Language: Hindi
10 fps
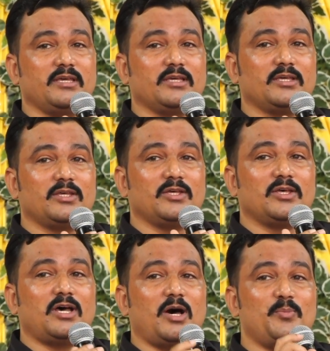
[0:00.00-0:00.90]
हैं
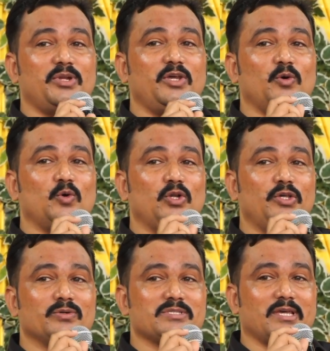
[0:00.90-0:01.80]
अपनी
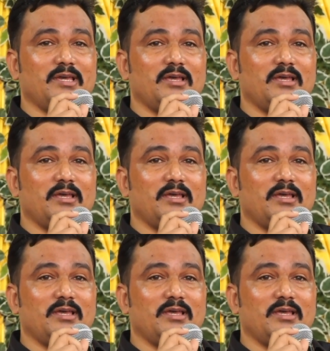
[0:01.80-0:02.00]
उंगलियों से